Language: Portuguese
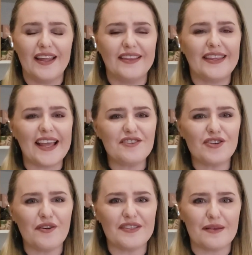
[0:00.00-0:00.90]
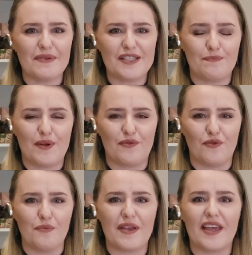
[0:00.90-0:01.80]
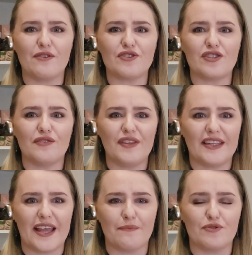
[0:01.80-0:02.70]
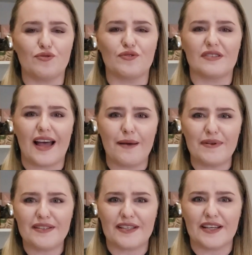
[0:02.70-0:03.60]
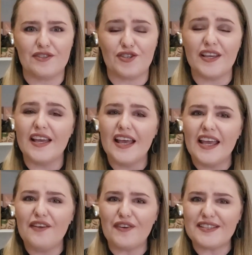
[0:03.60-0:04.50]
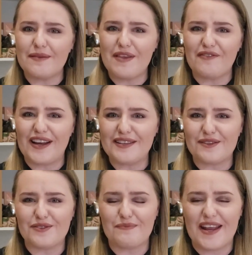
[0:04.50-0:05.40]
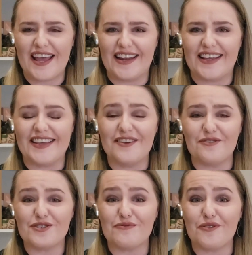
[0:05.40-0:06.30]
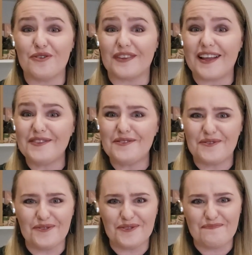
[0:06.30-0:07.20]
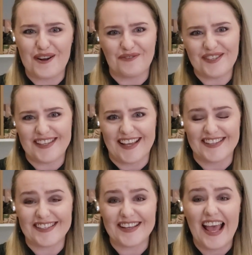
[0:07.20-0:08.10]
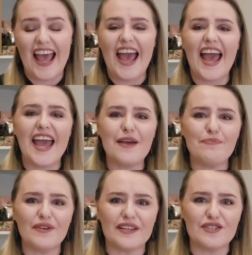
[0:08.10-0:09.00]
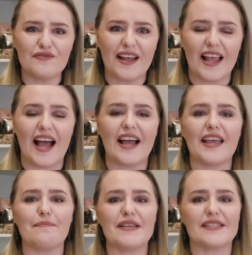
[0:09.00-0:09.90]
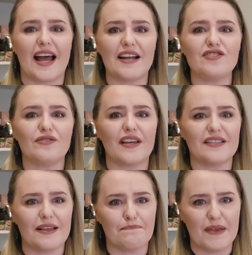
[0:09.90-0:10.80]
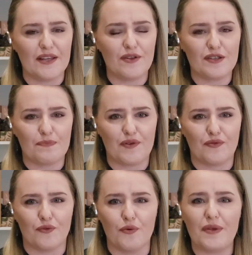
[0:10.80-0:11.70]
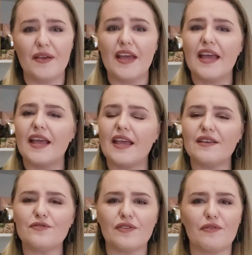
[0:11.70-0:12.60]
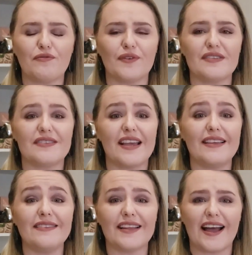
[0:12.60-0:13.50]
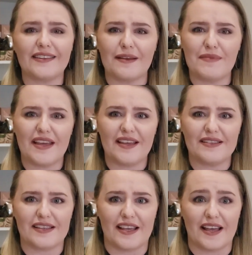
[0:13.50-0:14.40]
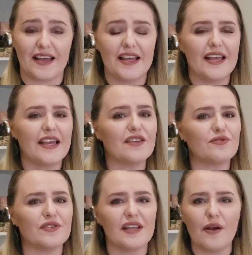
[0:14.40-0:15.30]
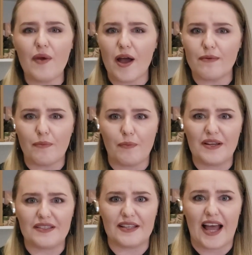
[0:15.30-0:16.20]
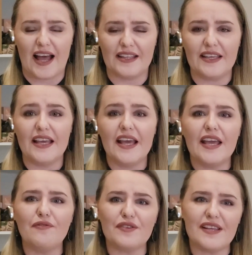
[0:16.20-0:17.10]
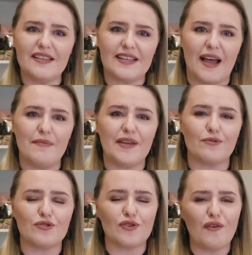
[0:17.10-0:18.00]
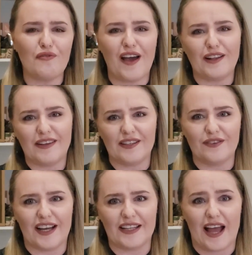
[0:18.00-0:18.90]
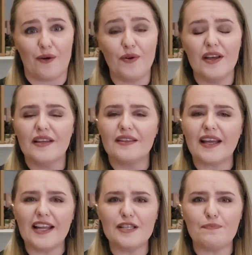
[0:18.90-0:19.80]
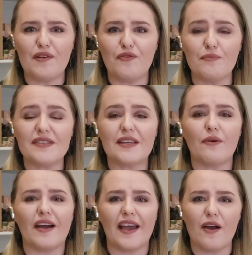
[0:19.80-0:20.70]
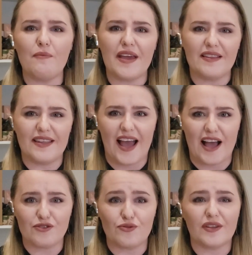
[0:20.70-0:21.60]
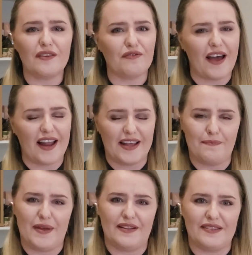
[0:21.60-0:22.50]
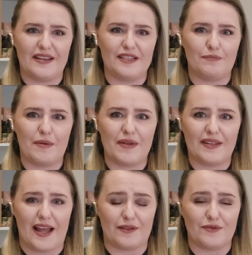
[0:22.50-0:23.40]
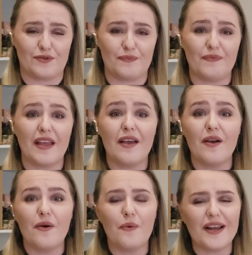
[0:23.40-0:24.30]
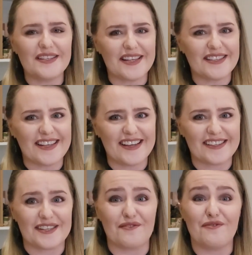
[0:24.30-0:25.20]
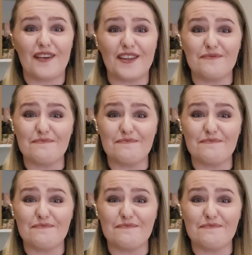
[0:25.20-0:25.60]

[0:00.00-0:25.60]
Desde que eu recebi esse perfume, eu já tive tempo de usar bastante e fazer a minha avaliação sobre ele, e hoje eu vou contar tudo para vocês. É importante falar que apesar de eu ter recebido esse perfume, isso não influencia em nada a minha resenha. Isso não é uma publicidade e vocês sabem que eu só falo aqui no canal daqueles perfumes que eu realmente acho que valem a pena serem experimentados. O Elise Suxy vem no